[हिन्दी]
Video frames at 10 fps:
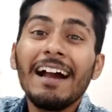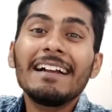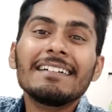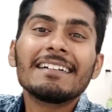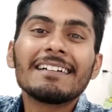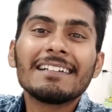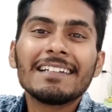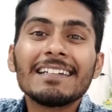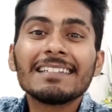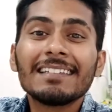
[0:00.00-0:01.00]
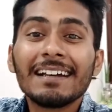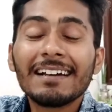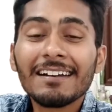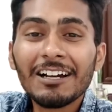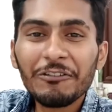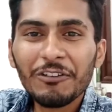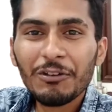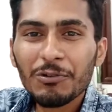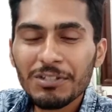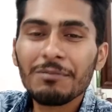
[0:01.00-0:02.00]
एंड ये देखकर काफ़ी
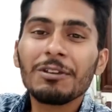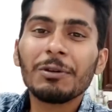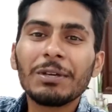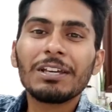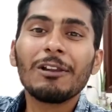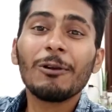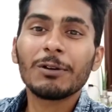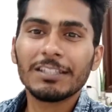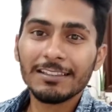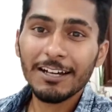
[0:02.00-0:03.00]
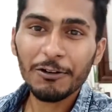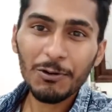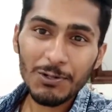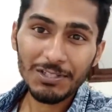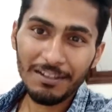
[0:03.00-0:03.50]
खुशी भी हुई कि लोग इतना गौर